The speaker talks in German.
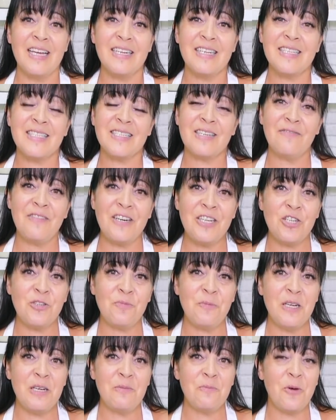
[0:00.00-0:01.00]
Das
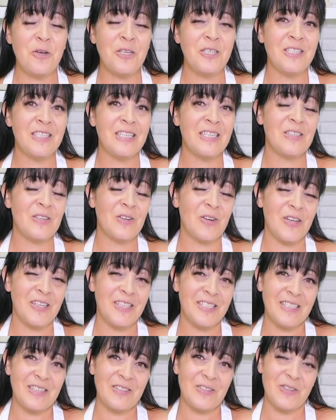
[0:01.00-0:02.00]
Gewinnspiel möchte ich
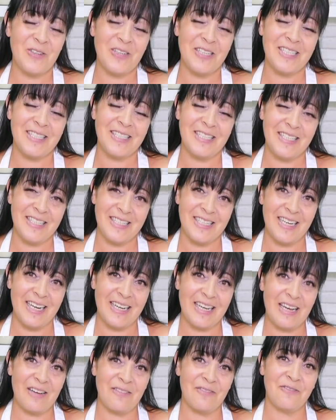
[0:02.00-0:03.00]
euch natürlich nicht
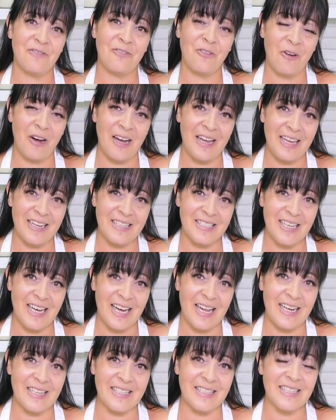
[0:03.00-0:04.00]
länger
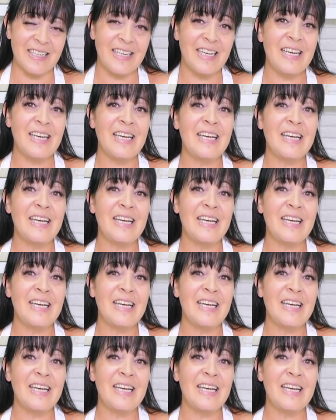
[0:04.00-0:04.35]
vorenthalten.